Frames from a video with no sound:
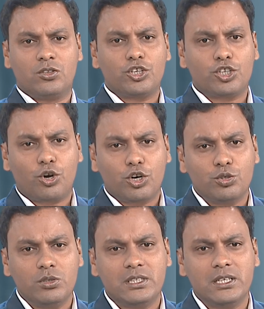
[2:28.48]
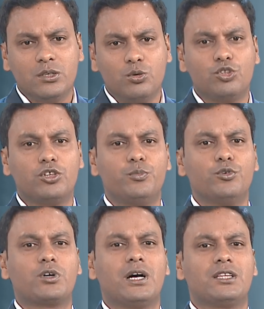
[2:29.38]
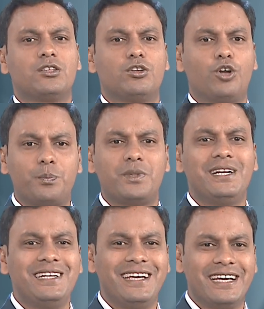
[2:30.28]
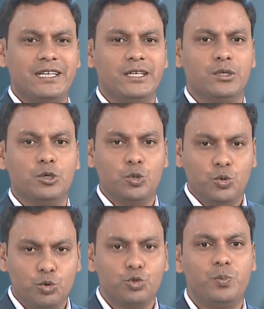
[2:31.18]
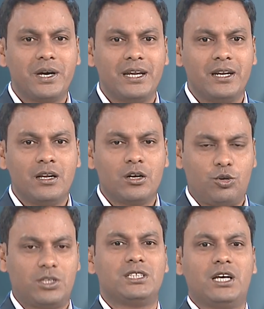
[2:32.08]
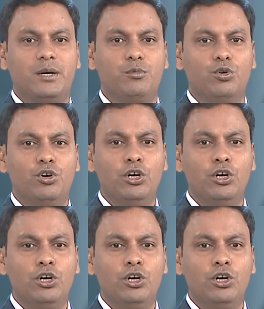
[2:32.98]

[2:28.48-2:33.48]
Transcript: দর্শক অর্থনীতির গুরুত্বপূর্ণ খাত রপ্তানি নিয়ে একটি উদ্বেগের কথা জানাবো